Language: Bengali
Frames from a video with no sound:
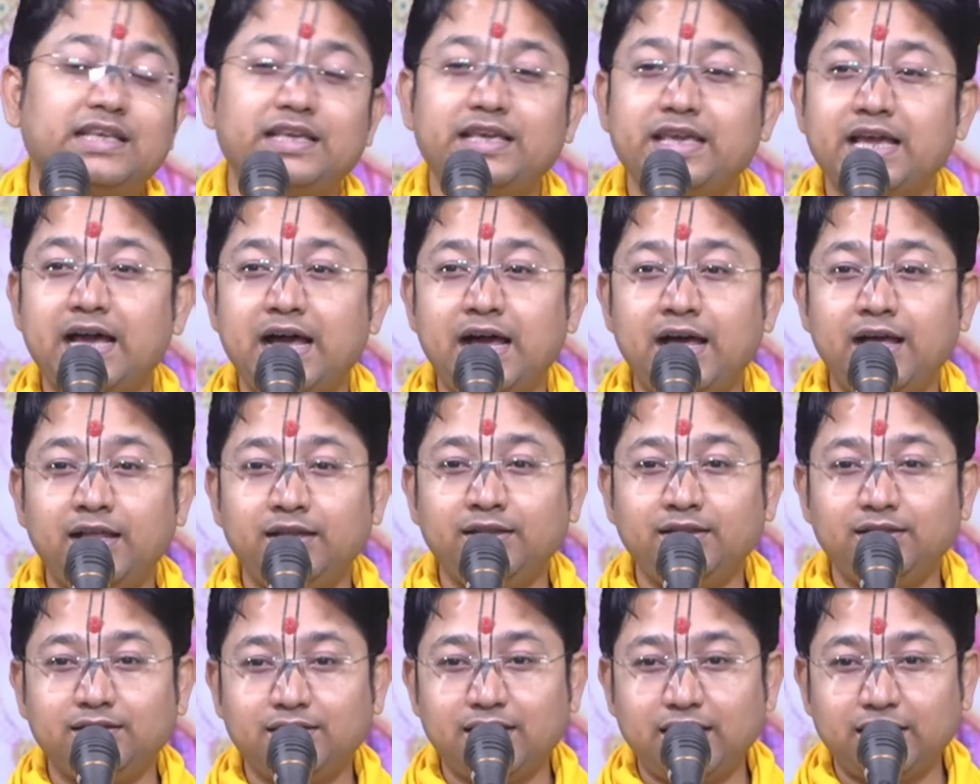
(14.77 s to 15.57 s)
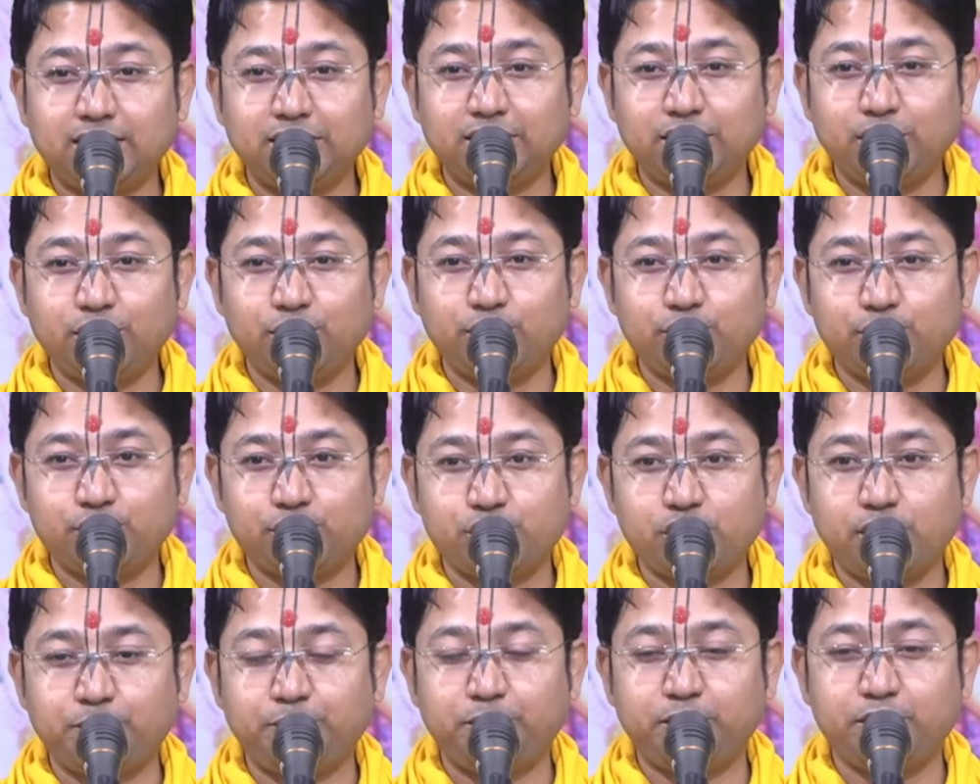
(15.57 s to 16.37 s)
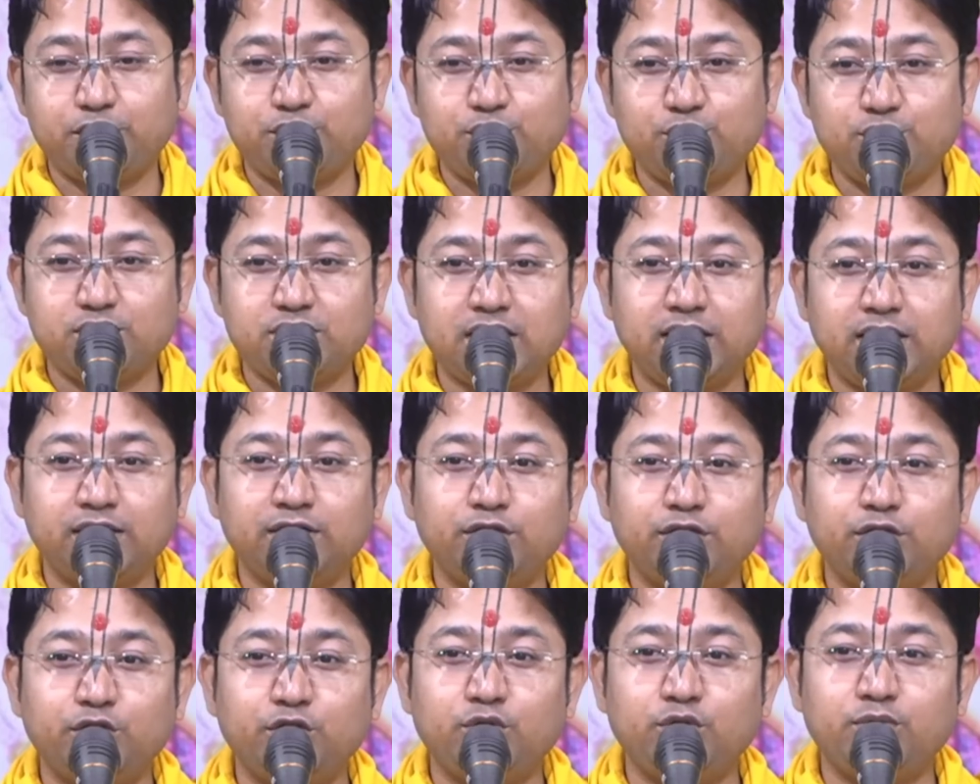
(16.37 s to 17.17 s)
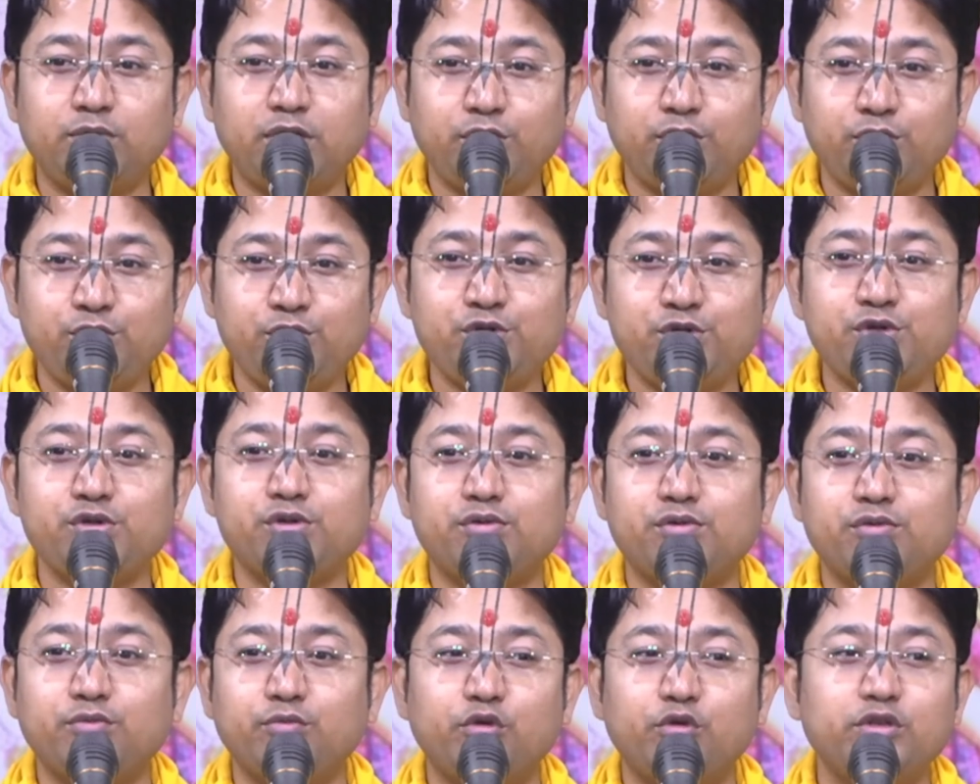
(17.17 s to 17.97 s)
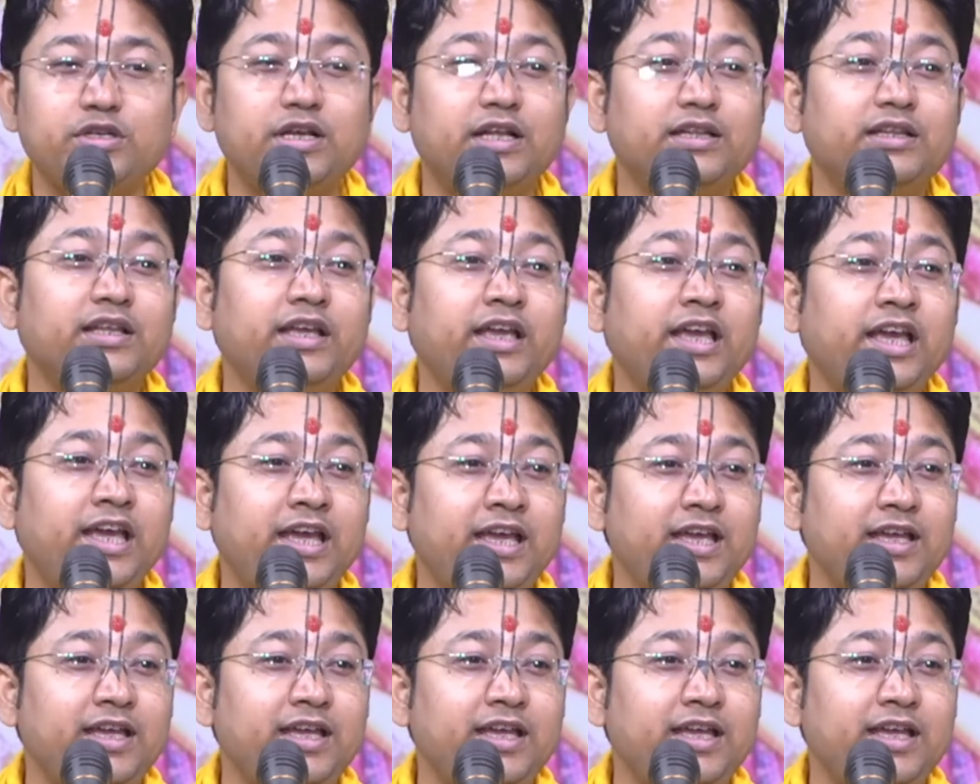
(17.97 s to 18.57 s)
জ্ঞান থাকতেও সব কিছু জানতেও মানুষ বোঝাতে